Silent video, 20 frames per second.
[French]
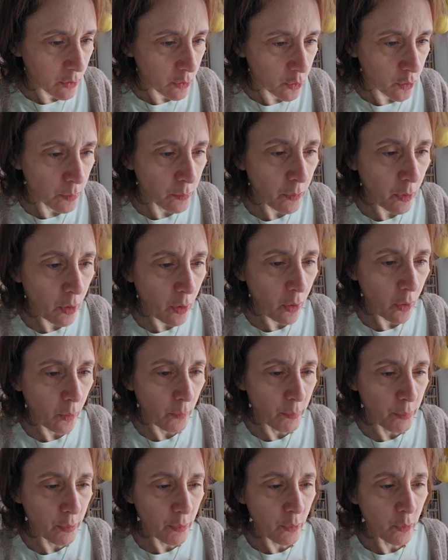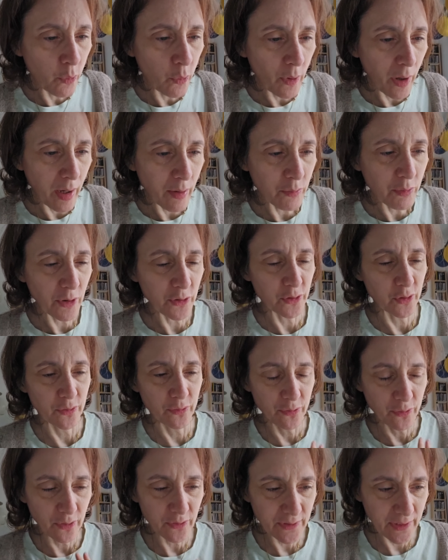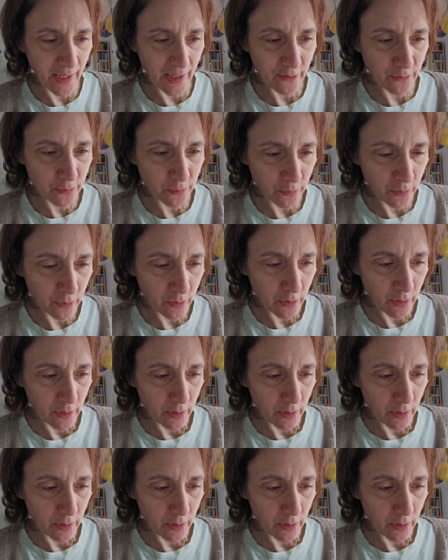comment on peut avoir ce fantasme